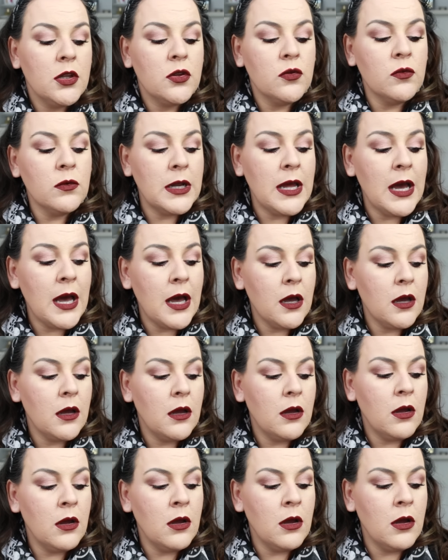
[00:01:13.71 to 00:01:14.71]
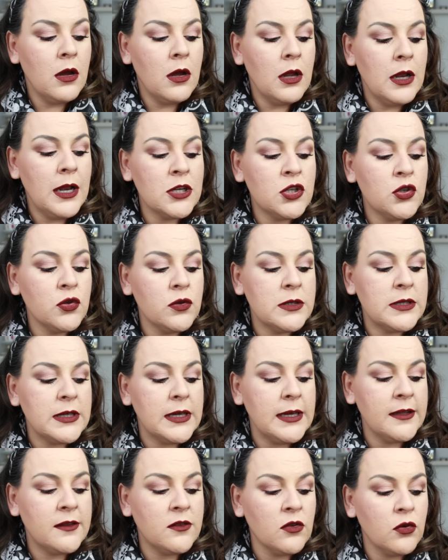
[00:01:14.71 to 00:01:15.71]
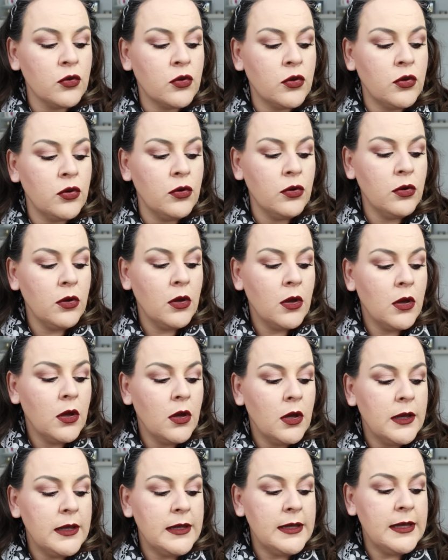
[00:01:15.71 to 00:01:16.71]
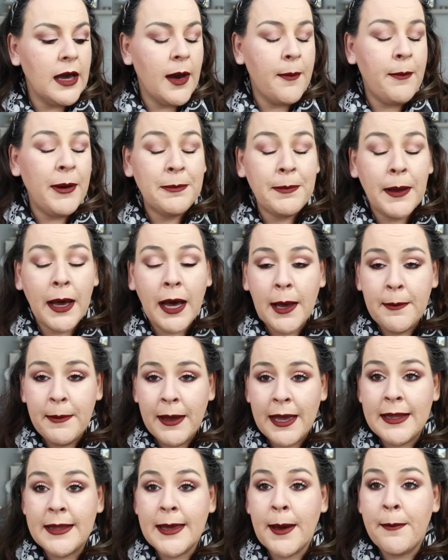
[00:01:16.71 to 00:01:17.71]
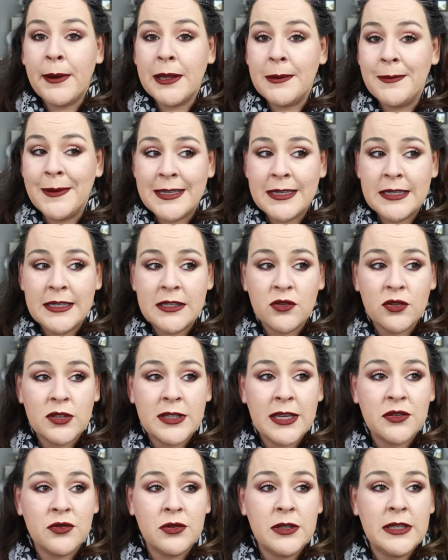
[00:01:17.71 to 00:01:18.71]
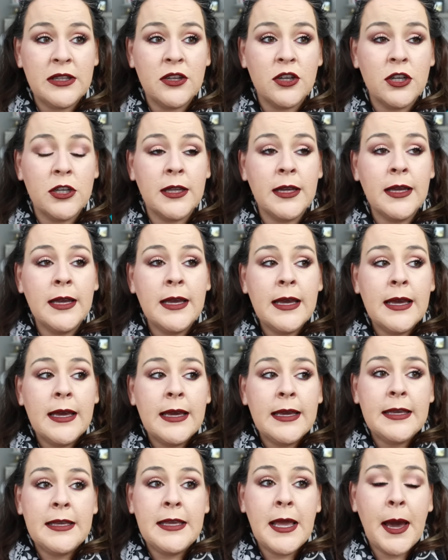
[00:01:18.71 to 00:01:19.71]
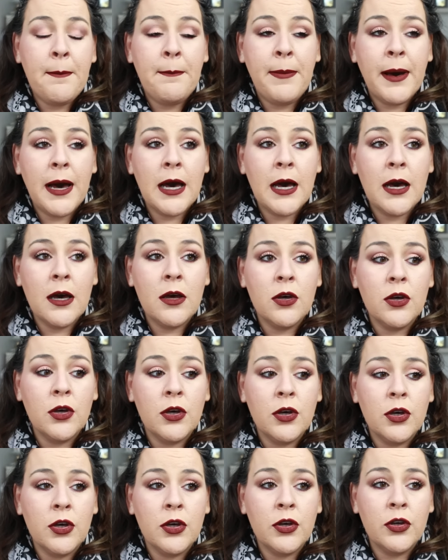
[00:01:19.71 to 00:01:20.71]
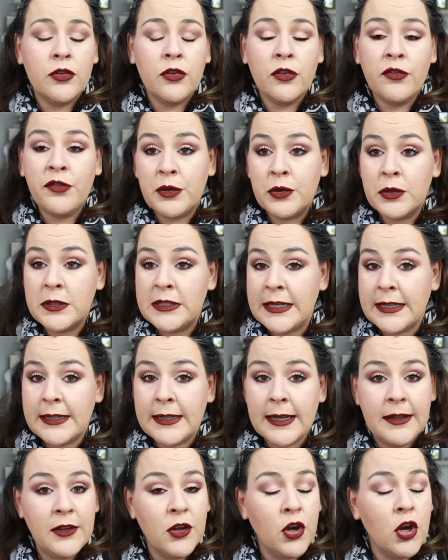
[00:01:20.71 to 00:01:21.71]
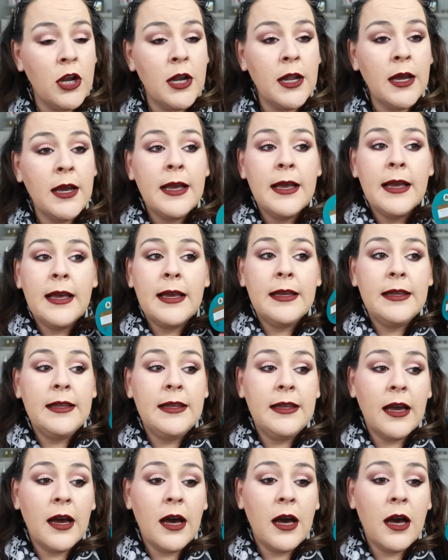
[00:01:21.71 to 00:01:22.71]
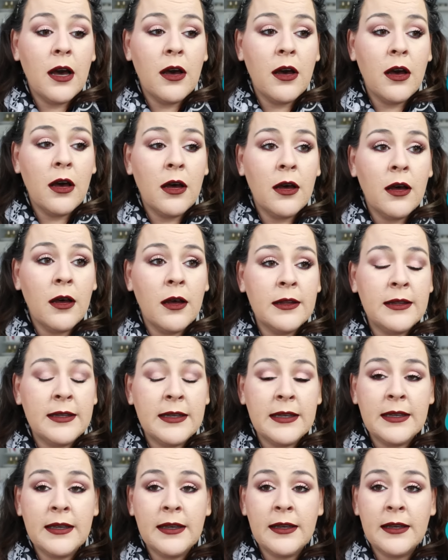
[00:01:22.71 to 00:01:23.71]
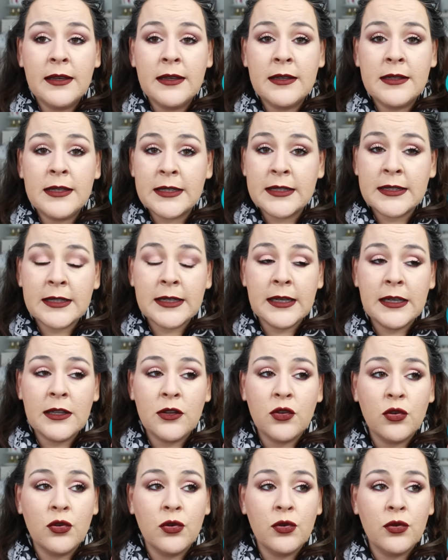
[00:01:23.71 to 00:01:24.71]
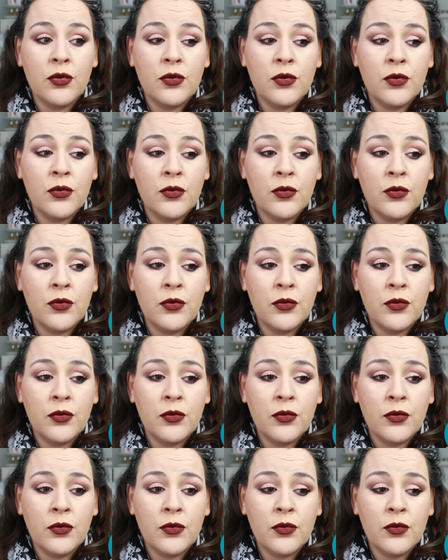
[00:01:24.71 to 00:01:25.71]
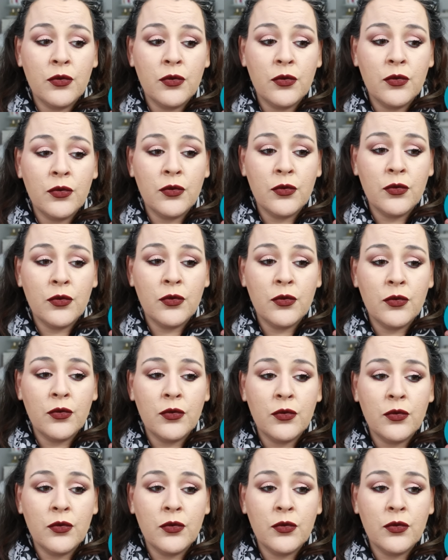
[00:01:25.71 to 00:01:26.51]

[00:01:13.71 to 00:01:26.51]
Donc là, euh, la chose étant que il n'y a pas de parabènes, il n'y a pas de méthylisothiazolinone, il n'y a pas euh, de phénoxyéthanol, il y a des extraits de,